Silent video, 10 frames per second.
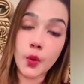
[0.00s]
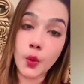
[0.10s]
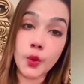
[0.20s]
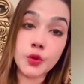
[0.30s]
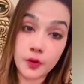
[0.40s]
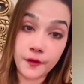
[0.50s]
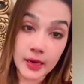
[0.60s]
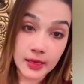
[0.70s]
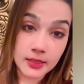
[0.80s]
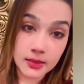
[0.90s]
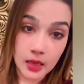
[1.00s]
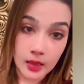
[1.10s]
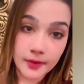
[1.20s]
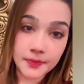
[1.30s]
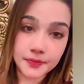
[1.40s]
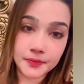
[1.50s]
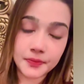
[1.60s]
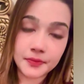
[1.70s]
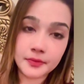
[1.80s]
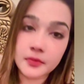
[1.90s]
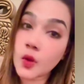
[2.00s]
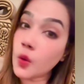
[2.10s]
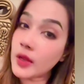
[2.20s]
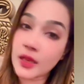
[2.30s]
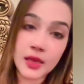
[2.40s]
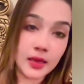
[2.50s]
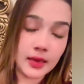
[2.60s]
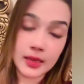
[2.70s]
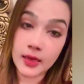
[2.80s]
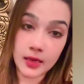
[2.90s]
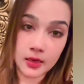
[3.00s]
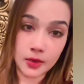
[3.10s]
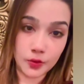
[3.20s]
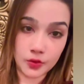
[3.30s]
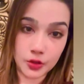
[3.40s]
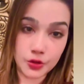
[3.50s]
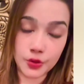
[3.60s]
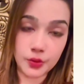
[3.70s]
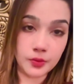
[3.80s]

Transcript: ও তো ফেরেস্তা ওকে নিয়ে লিখেন না কোনো কিছু